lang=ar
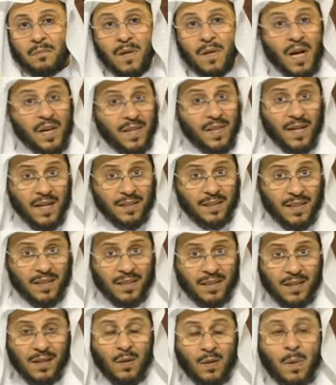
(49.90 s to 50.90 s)
هذه
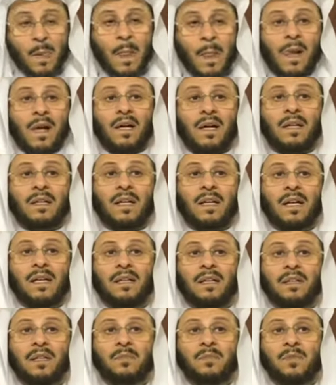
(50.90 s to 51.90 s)
عادتها
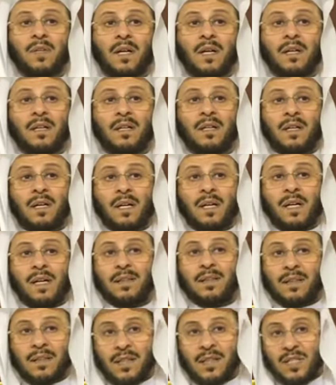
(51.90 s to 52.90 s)
لكن امرأة
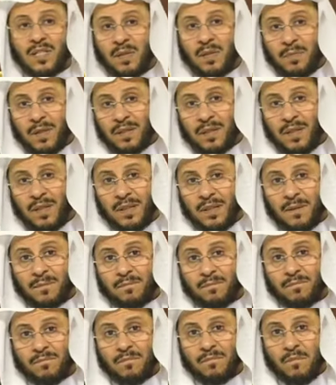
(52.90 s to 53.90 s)
عادتها سبعة أيام
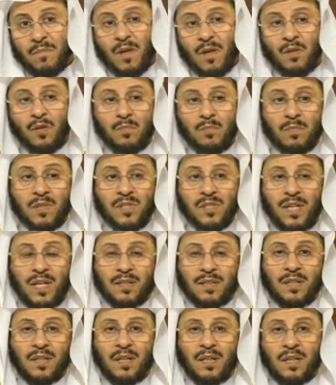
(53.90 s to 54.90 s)
ثم
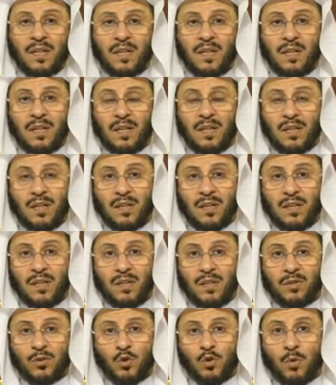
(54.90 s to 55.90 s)
زاد
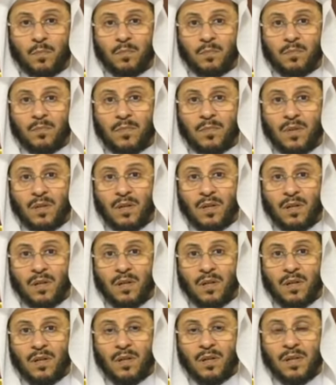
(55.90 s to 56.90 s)
اليوم
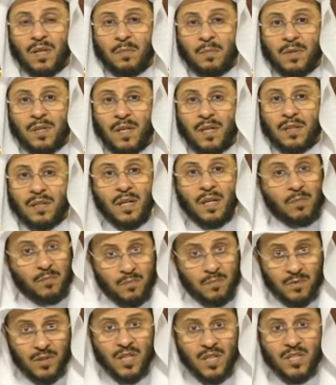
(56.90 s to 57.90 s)
آه، ثمان أيام
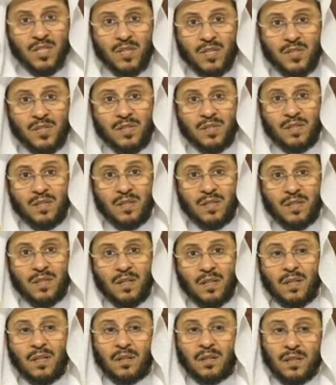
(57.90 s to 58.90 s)
تجلس
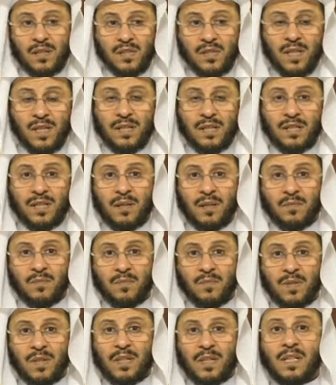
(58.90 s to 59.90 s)
تسع أيام
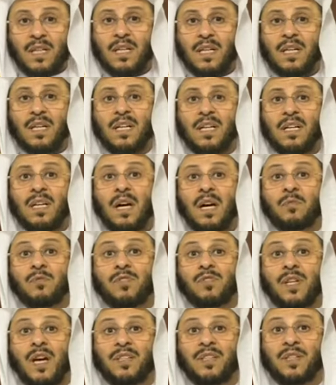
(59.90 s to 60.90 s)
إلى
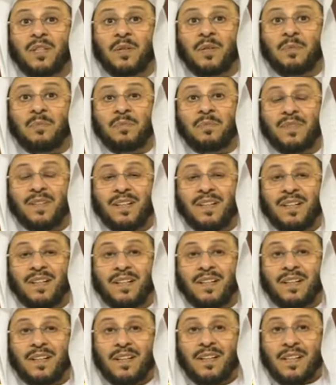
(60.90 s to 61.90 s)
خمسة عشر يوم
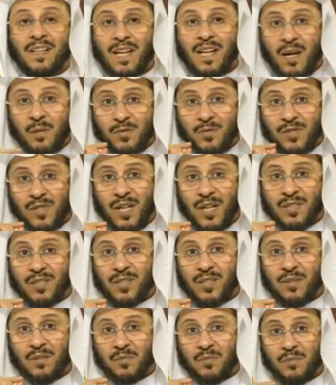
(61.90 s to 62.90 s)
إلى خمسة
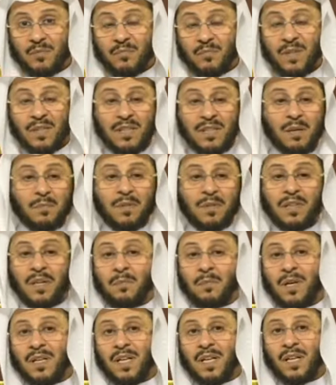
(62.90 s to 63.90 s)
عشر يوم ما دام أنها ما